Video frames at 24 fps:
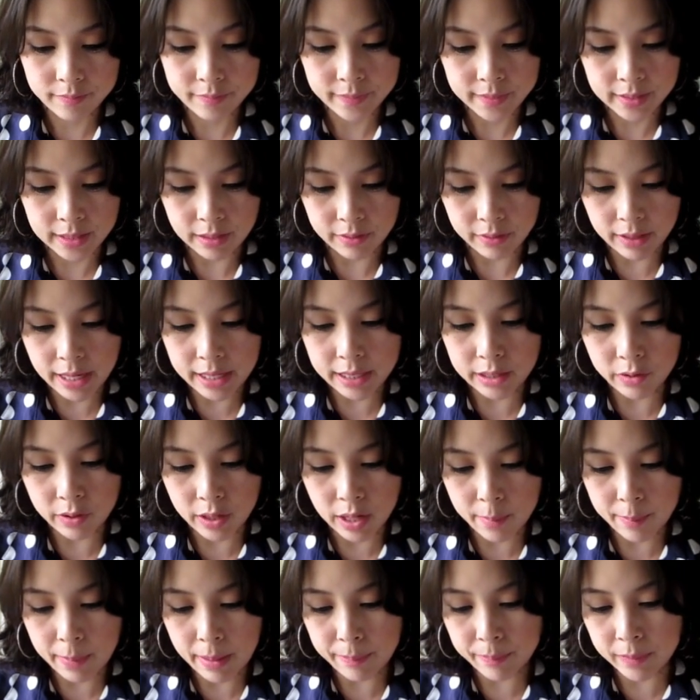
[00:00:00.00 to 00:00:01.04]
เดี๋ยวนะเดี๋ยว
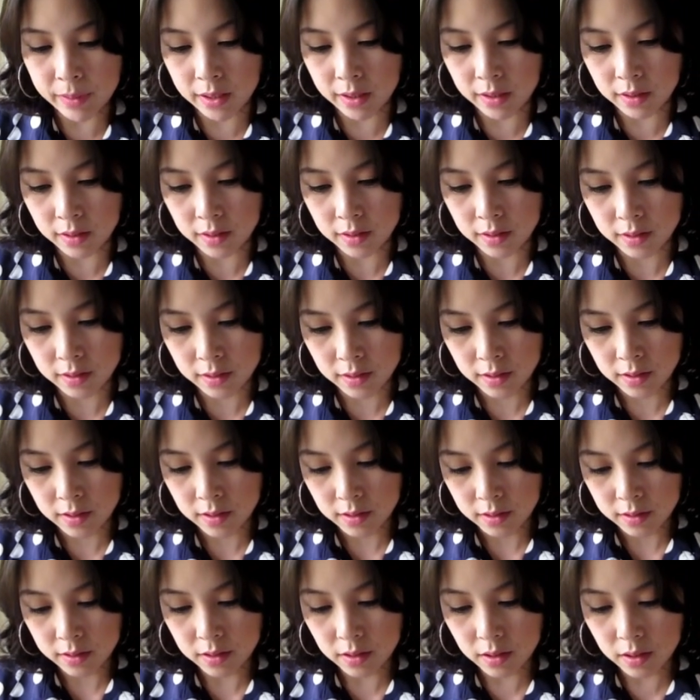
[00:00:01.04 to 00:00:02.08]
นะแป๊บนึง
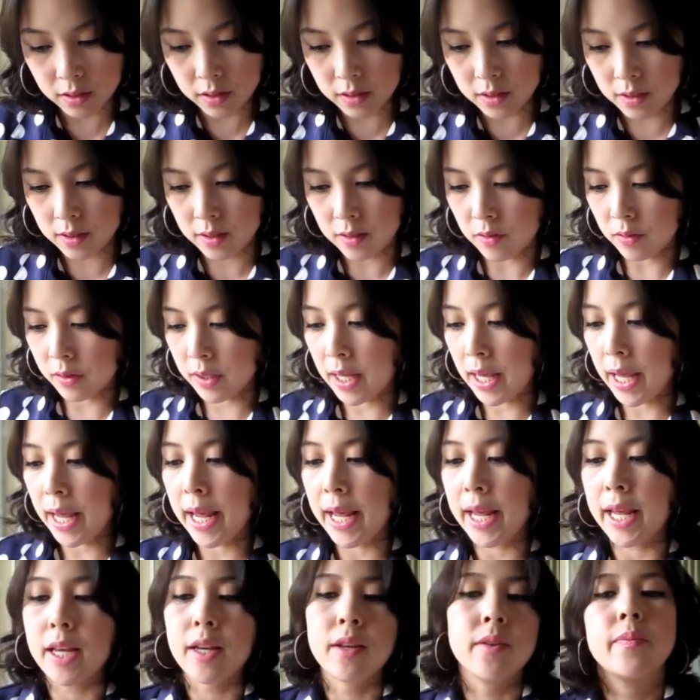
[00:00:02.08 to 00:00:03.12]
โอเค
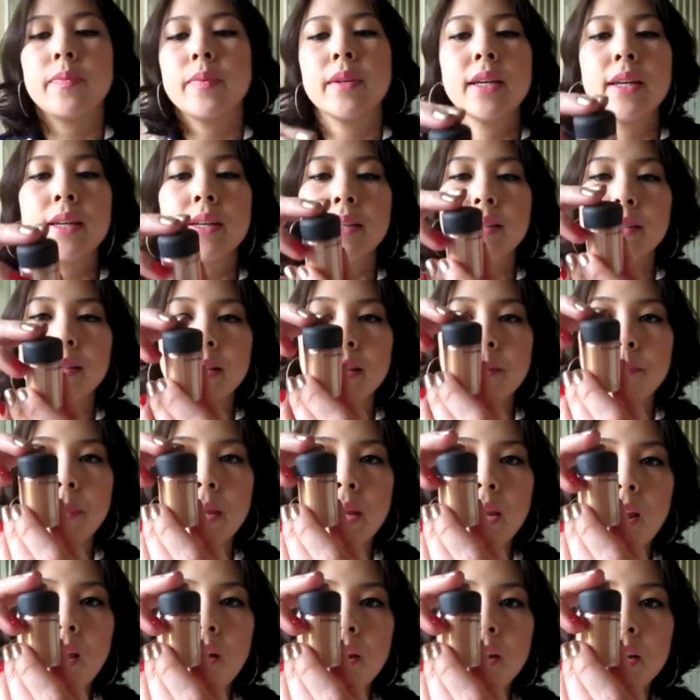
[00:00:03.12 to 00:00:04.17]
สีเม
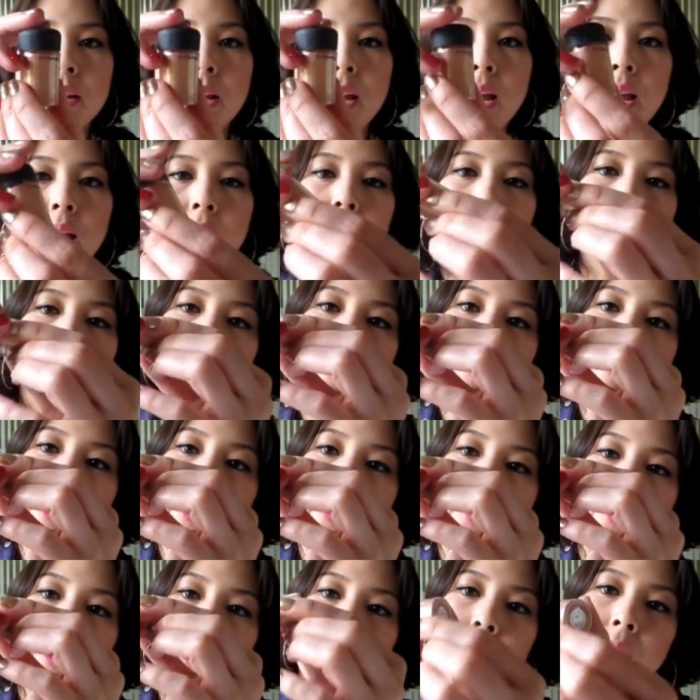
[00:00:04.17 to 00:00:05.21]
ลอนค่ะมีเบอร์อ
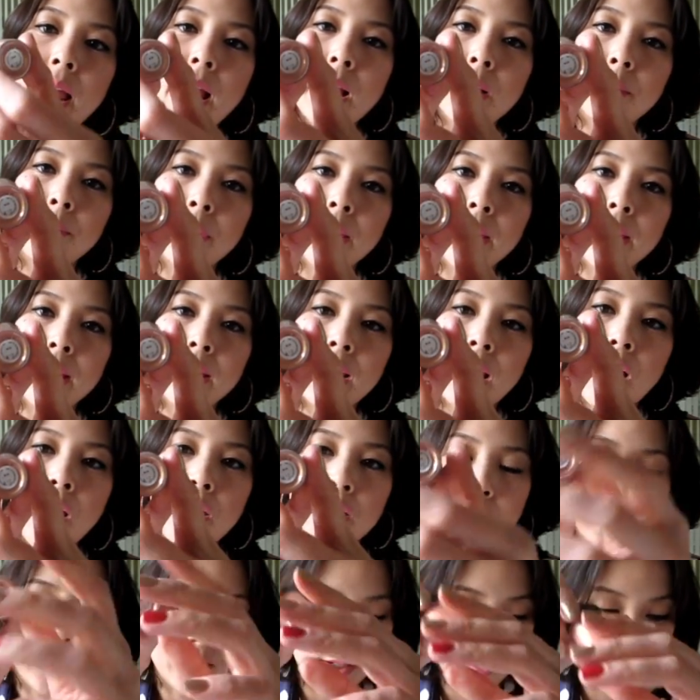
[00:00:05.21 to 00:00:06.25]
ยู่ข้างล่างเมลอน
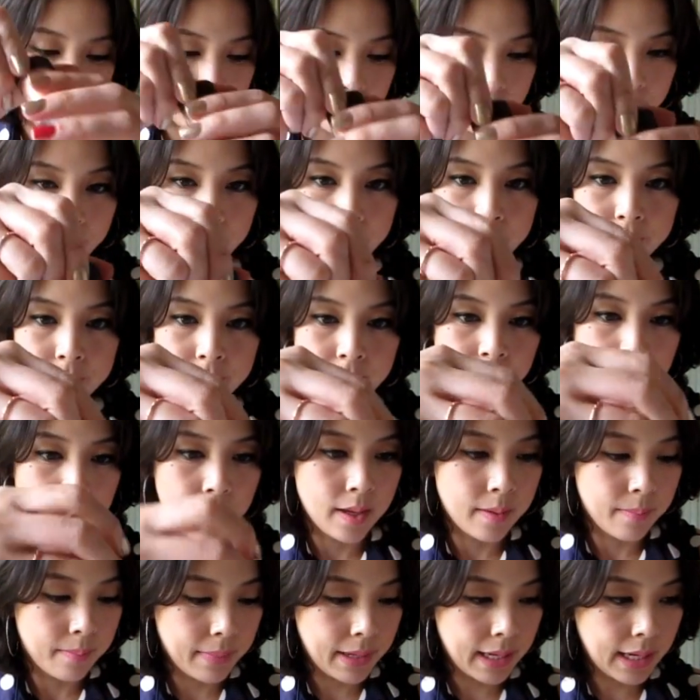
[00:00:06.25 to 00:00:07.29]

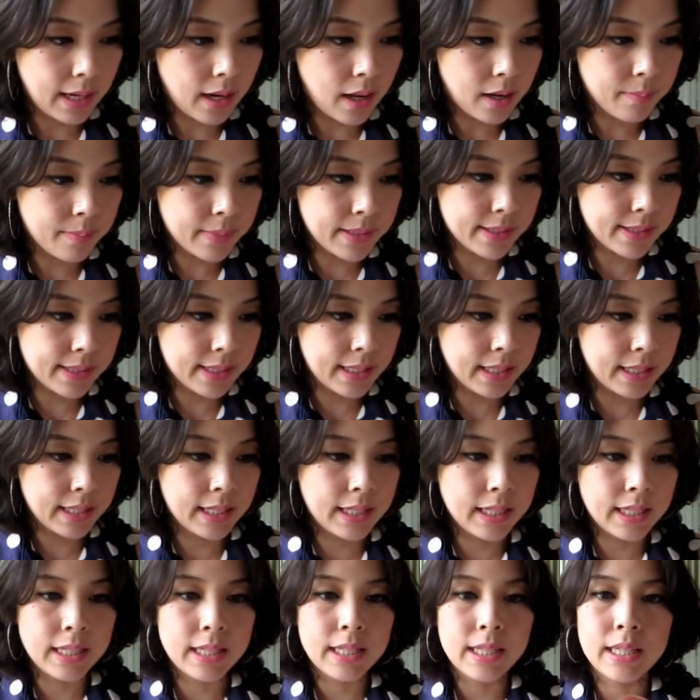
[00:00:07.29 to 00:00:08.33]
เมลอนเป็นสี
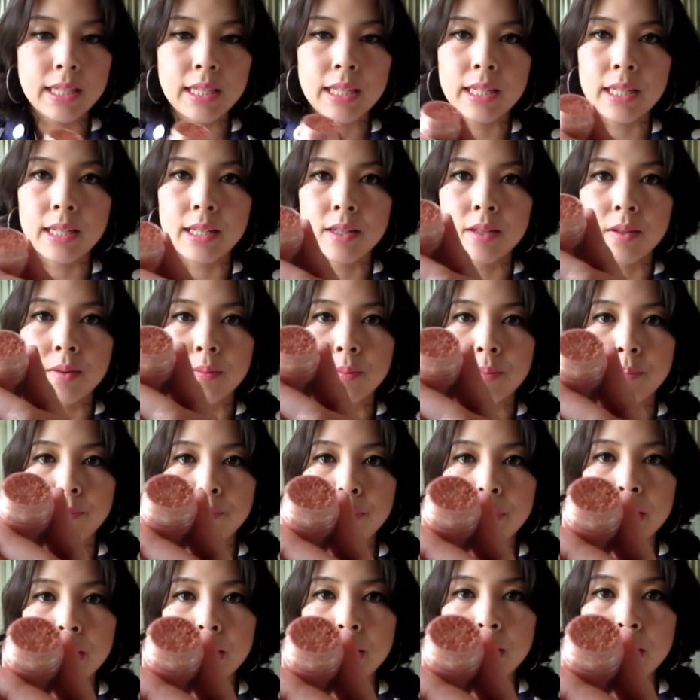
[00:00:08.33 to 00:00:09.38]
นี้
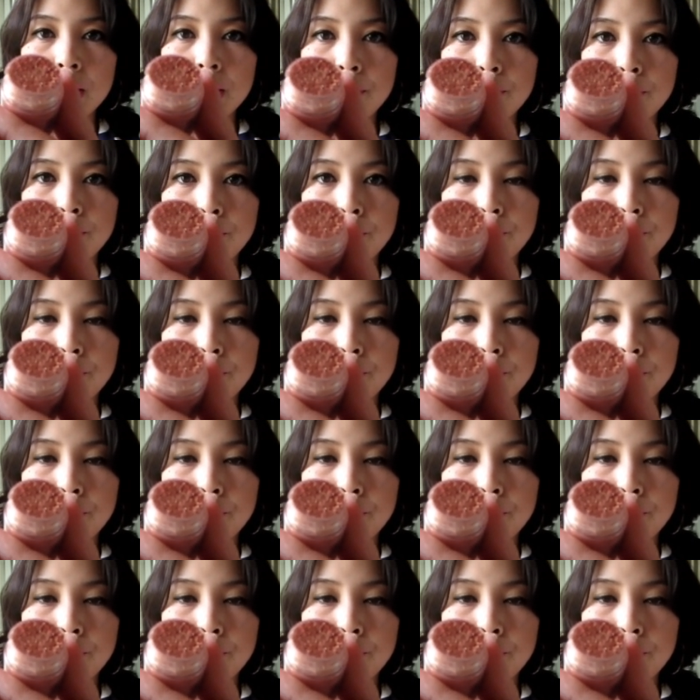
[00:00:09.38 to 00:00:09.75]
ปื๊บ